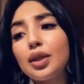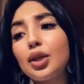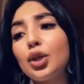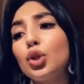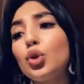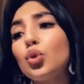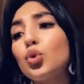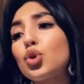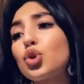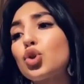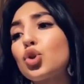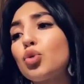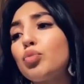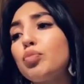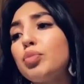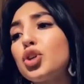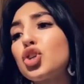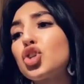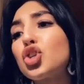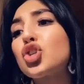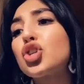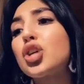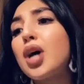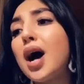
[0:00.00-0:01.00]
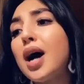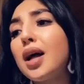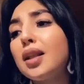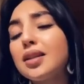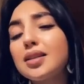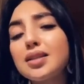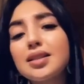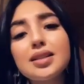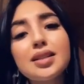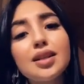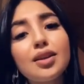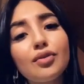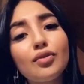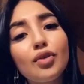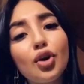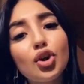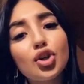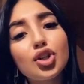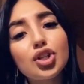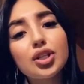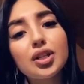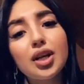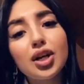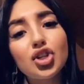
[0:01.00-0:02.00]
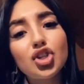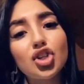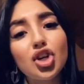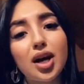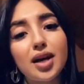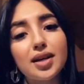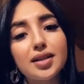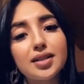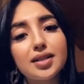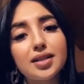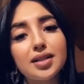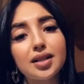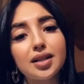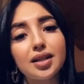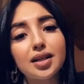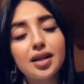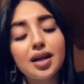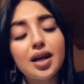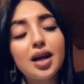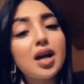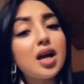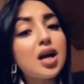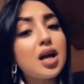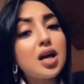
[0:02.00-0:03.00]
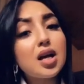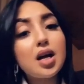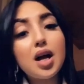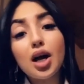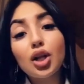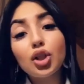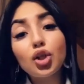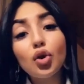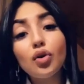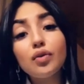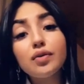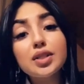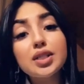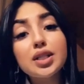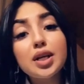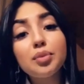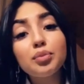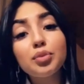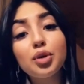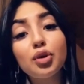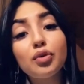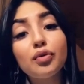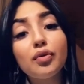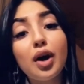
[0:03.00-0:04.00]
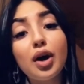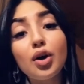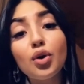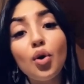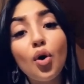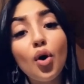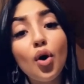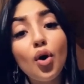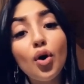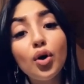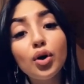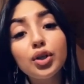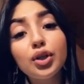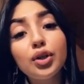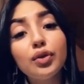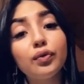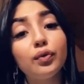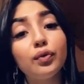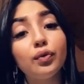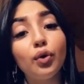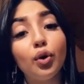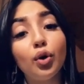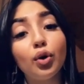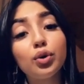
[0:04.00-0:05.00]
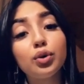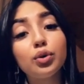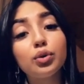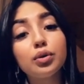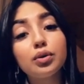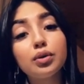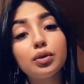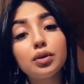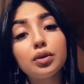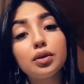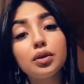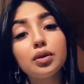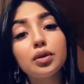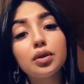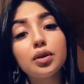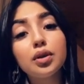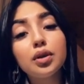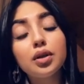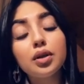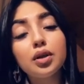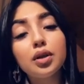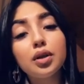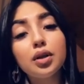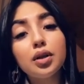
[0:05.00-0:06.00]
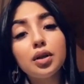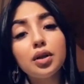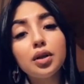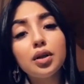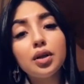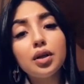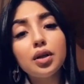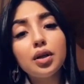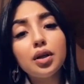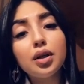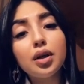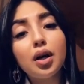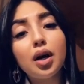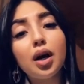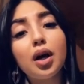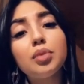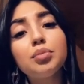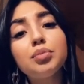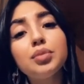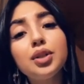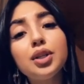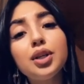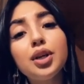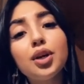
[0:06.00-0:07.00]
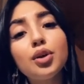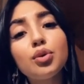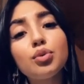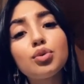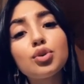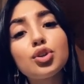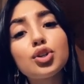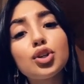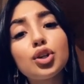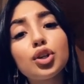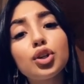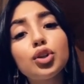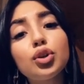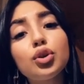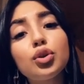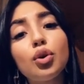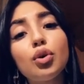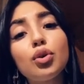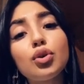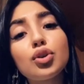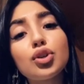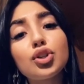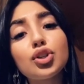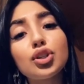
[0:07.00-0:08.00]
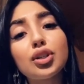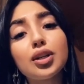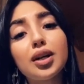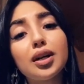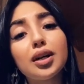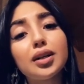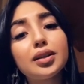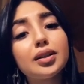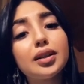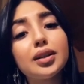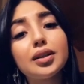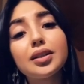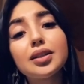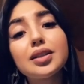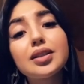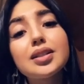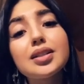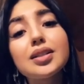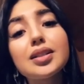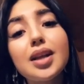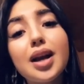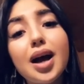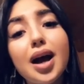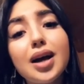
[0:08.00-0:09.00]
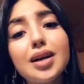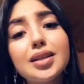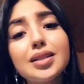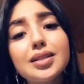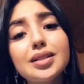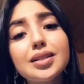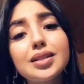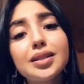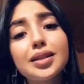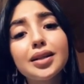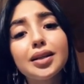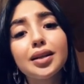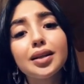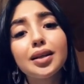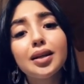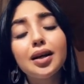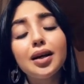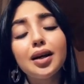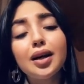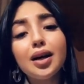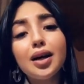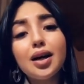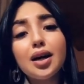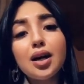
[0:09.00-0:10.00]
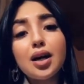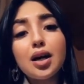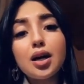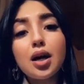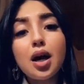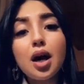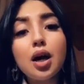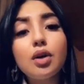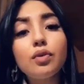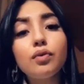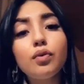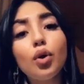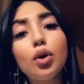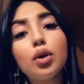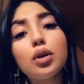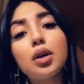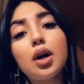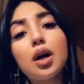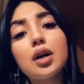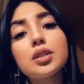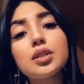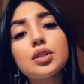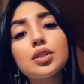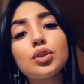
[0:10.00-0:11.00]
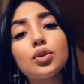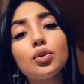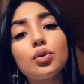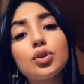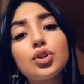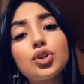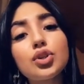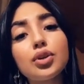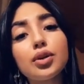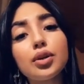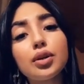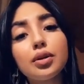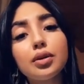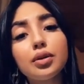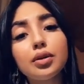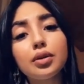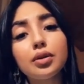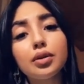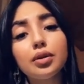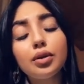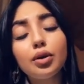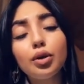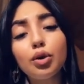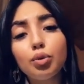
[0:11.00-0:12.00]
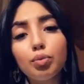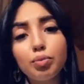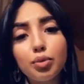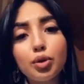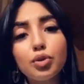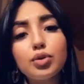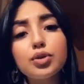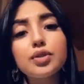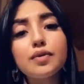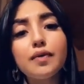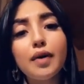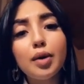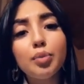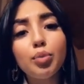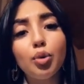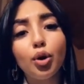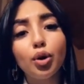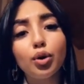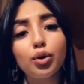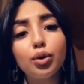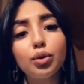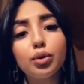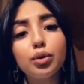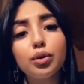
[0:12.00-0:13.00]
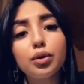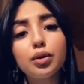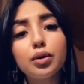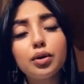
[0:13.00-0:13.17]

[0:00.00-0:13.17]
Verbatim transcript: Ты душу безжалостно рвешь на части, готова за мной в огонь и в воду. А мне уже тошно от этой страсти, как волк-одиночка, люблю свободу.